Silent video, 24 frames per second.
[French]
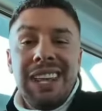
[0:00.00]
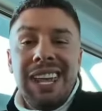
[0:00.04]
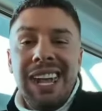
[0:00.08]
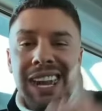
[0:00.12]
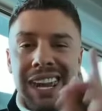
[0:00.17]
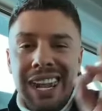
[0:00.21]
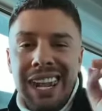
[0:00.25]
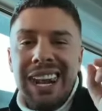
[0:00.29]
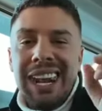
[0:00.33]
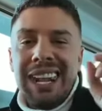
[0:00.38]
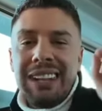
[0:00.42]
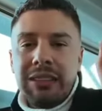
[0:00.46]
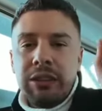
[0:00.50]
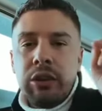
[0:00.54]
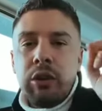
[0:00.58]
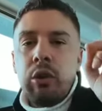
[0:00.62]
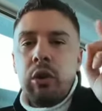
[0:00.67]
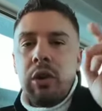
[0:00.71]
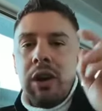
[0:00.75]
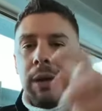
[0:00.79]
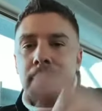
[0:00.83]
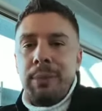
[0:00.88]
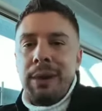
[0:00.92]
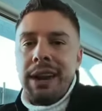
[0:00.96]
Ah, elle attend
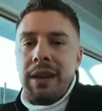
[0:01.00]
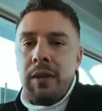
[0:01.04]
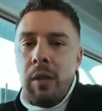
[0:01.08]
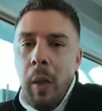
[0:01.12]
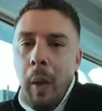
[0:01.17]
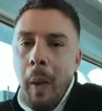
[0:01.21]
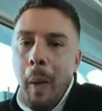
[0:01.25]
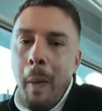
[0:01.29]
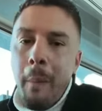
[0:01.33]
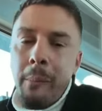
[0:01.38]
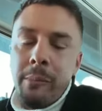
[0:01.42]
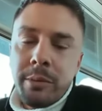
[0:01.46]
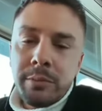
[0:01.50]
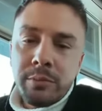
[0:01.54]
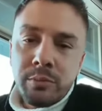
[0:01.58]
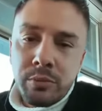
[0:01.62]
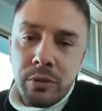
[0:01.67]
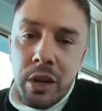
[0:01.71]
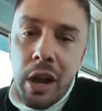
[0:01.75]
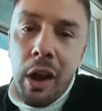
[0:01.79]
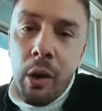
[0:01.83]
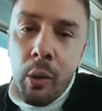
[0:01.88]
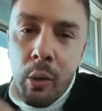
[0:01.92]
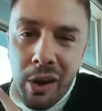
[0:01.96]
qu'on l'appelle.
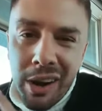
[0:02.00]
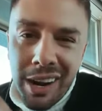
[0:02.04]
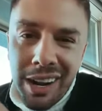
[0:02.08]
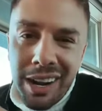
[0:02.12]
Elle croit